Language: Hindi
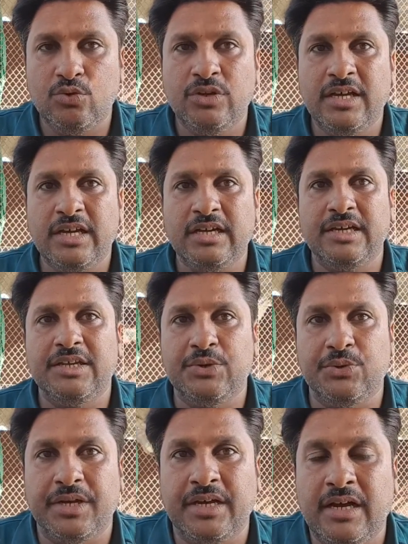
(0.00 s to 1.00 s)
उड़ेगा कि नहीं
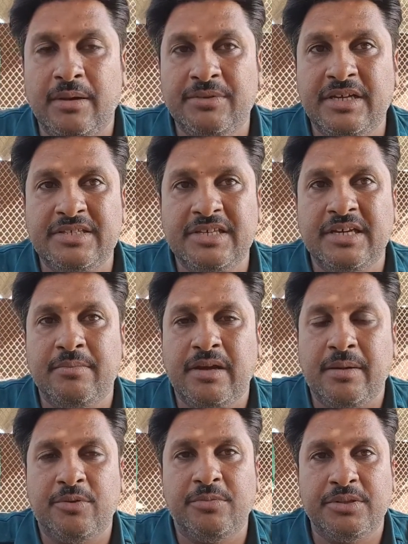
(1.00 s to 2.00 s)
उड़ेगा अब जैसे कि
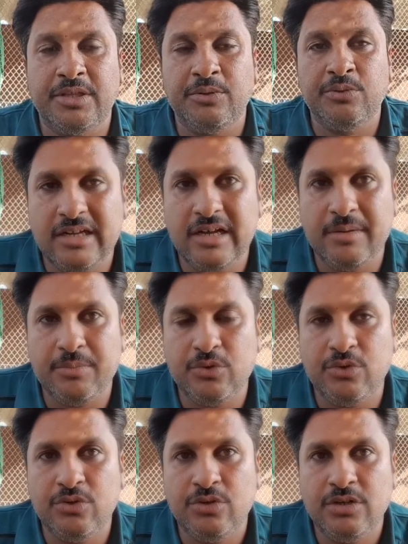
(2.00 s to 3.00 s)
मैं आपको बताऊं अगर
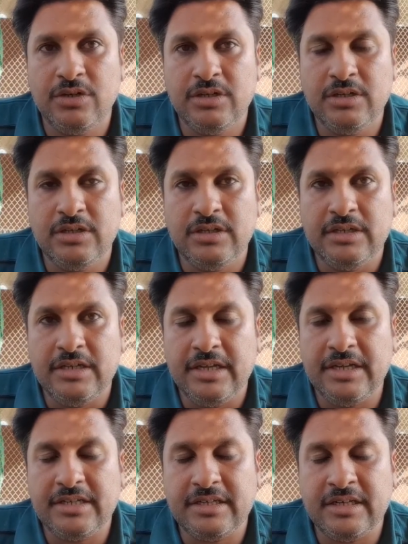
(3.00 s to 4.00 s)

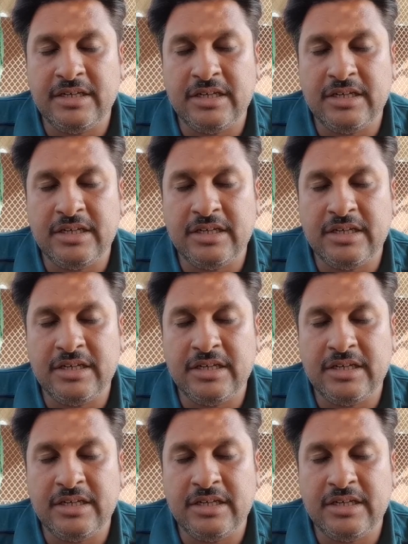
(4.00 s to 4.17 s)
आपको एक